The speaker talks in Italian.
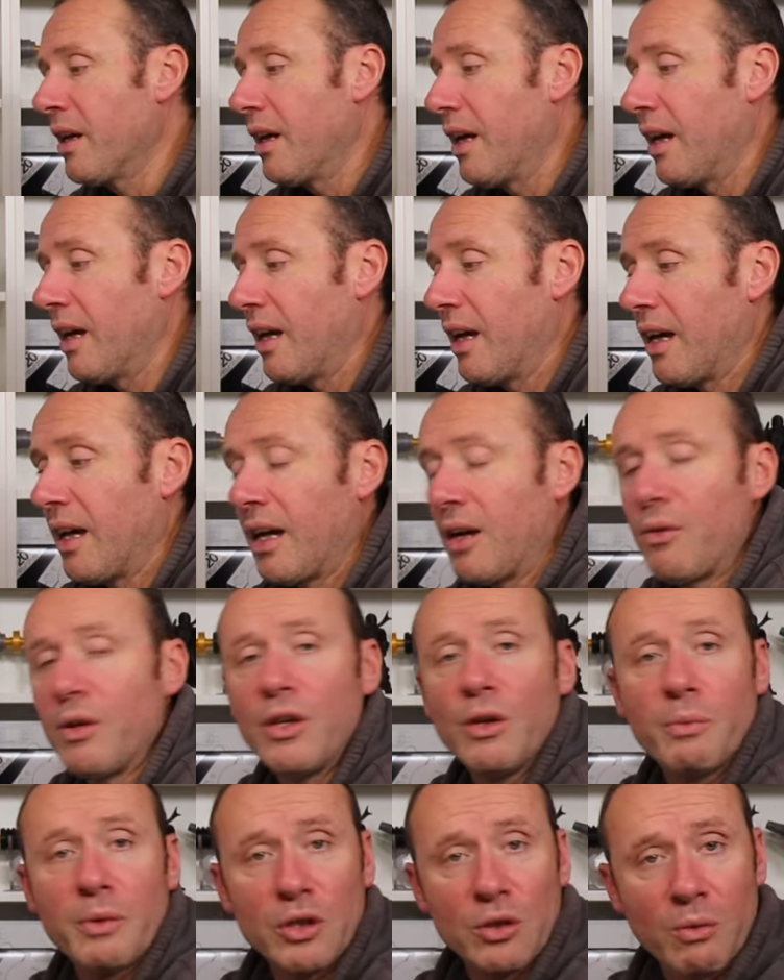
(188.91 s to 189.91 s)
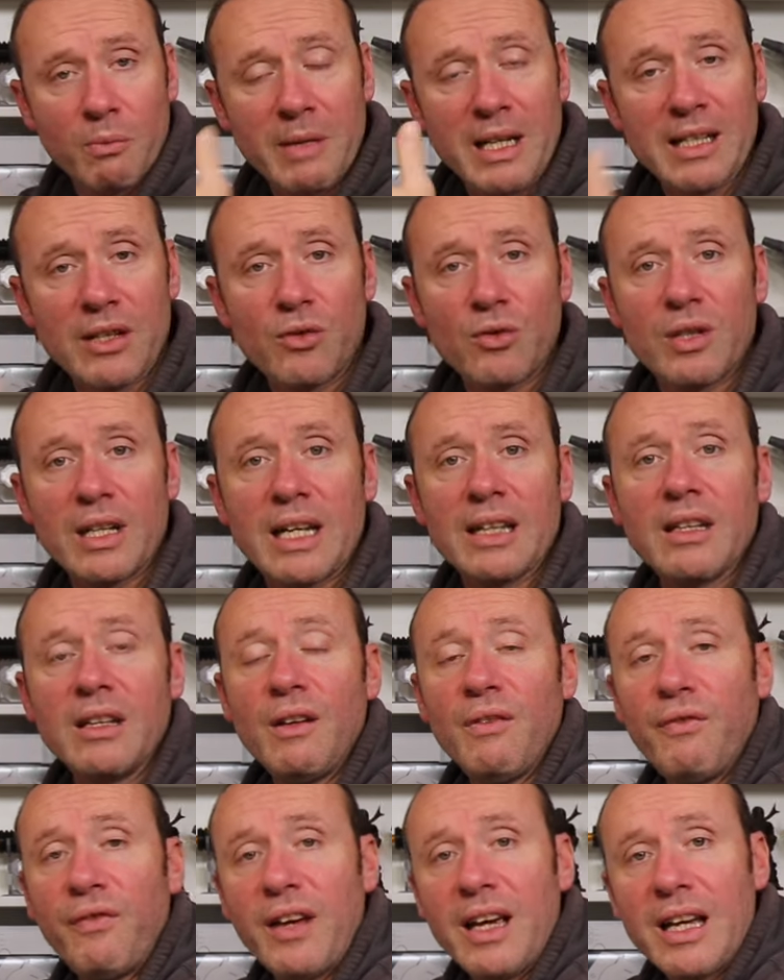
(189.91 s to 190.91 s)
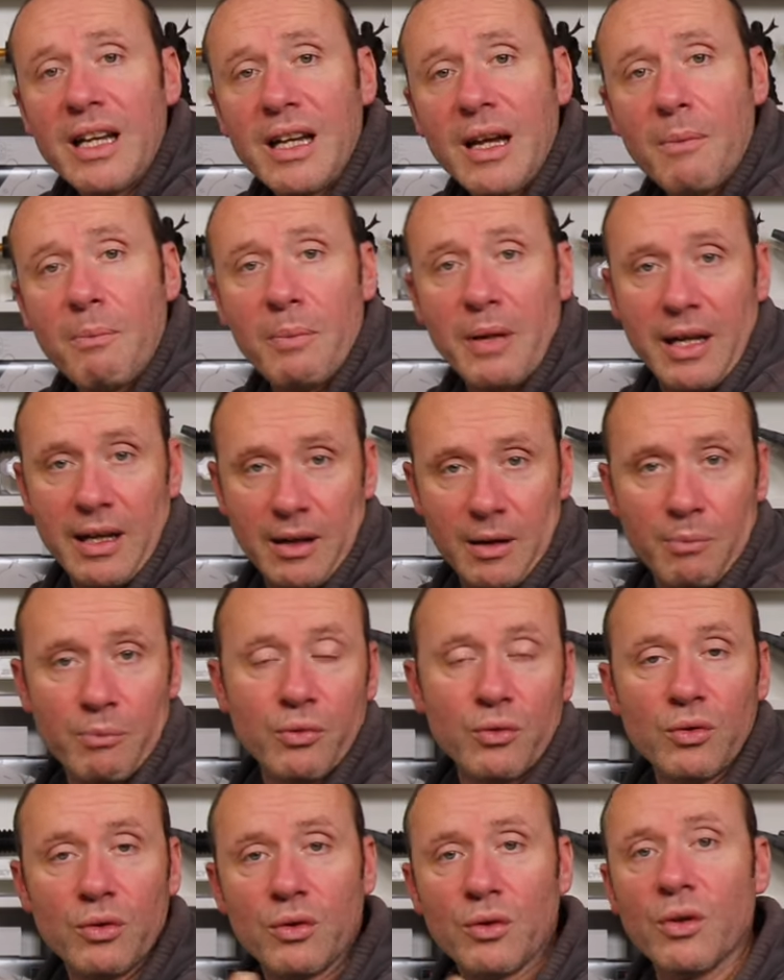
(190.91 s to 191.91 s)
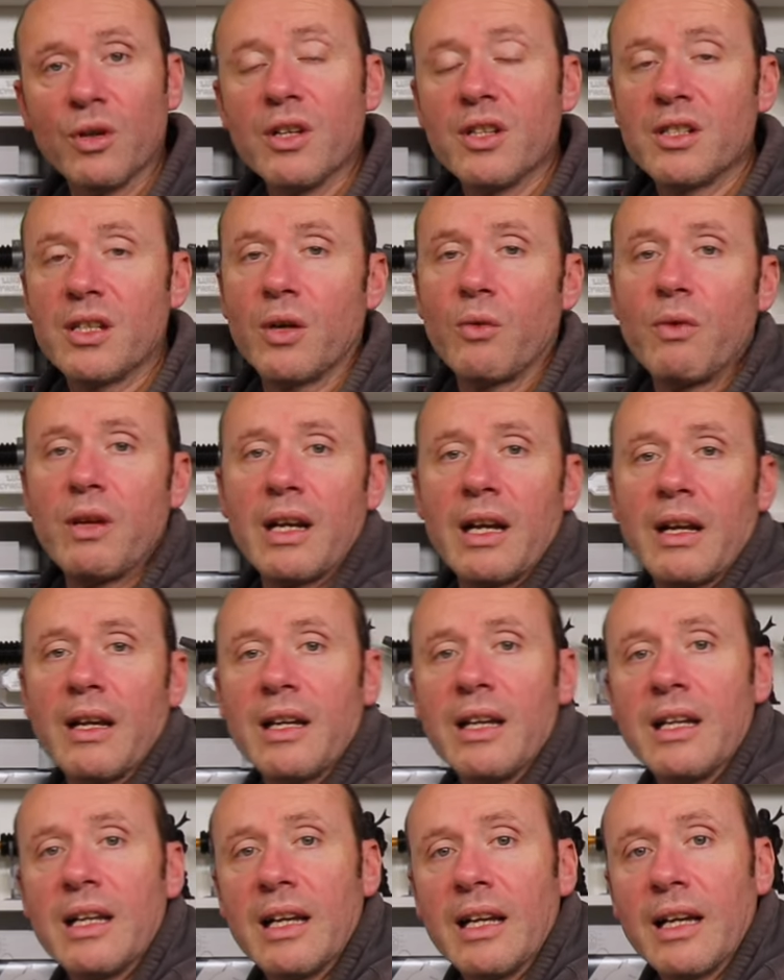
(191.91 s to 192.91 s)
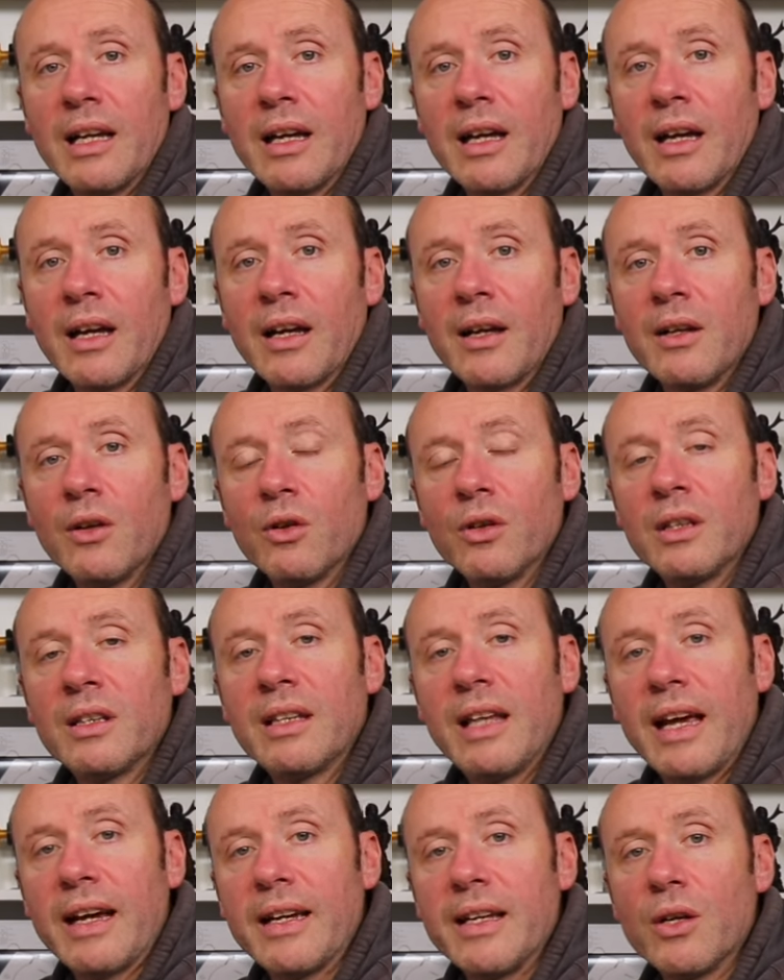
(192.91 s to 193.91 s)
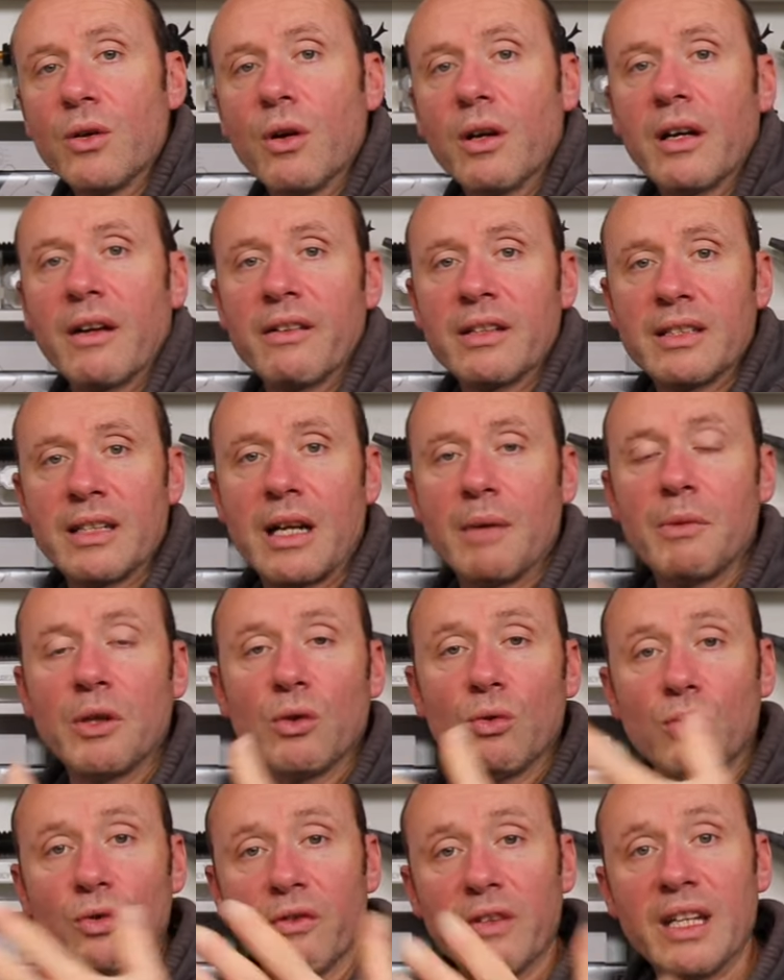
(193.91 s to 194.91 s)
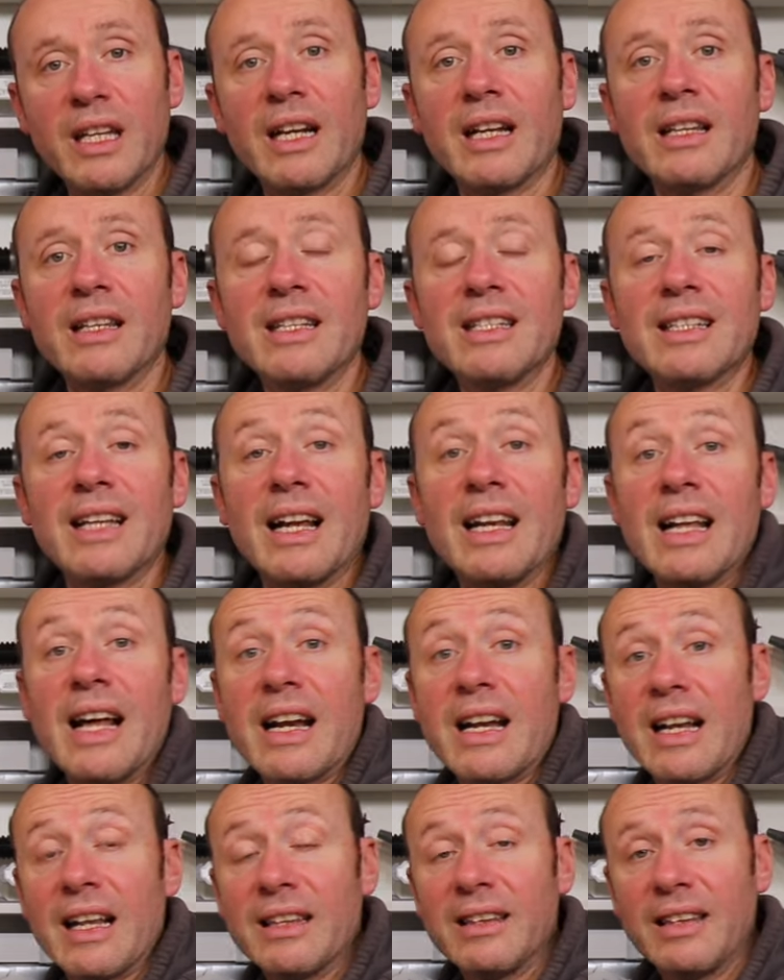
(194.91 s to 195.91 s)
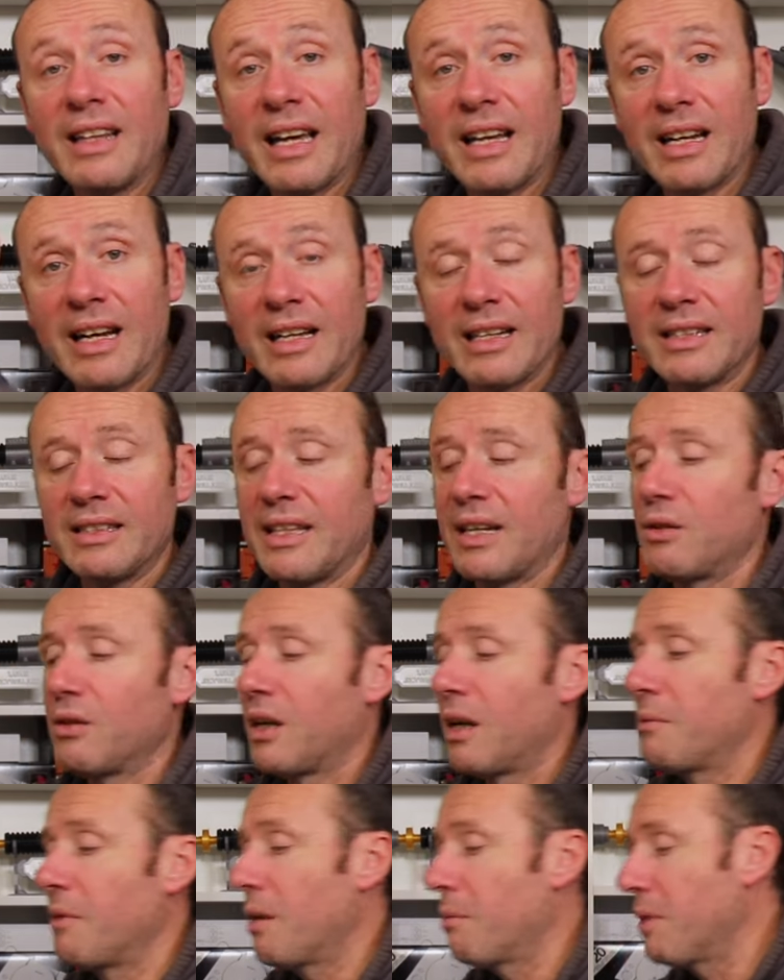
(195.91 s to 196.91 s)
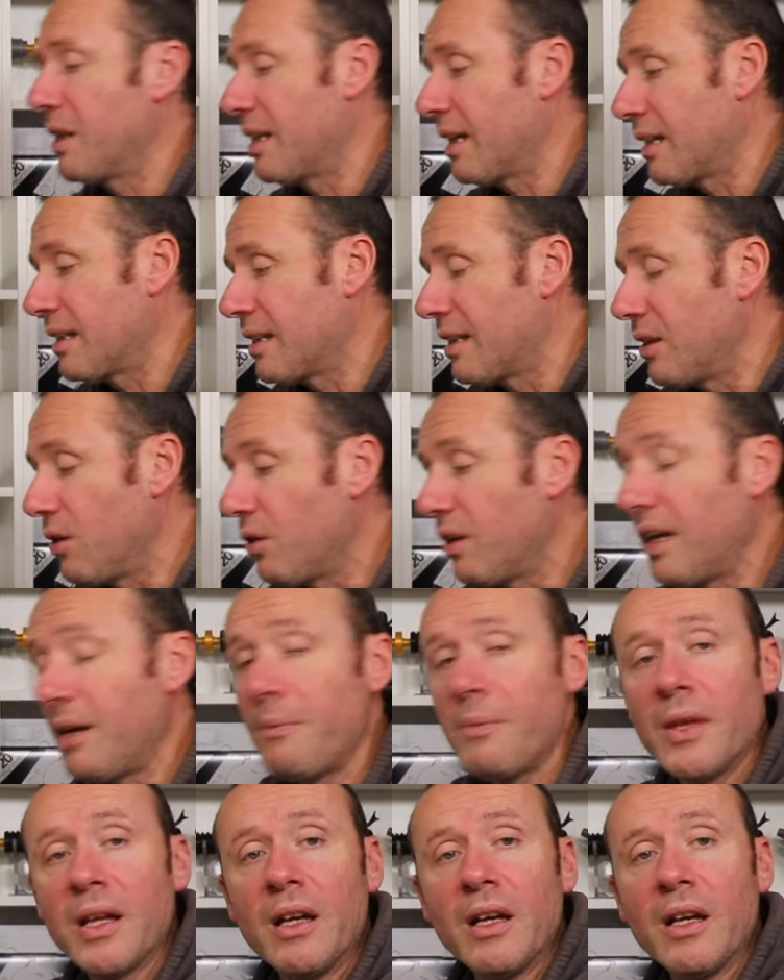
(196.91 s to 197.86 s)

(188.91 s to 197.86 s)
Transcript: eh, quindi ho preso mezza giornata di ferie per appunto seguire il, il tecnico che sarebbe dovuto venire ad installare l'antenna all'esterno della mia abitazione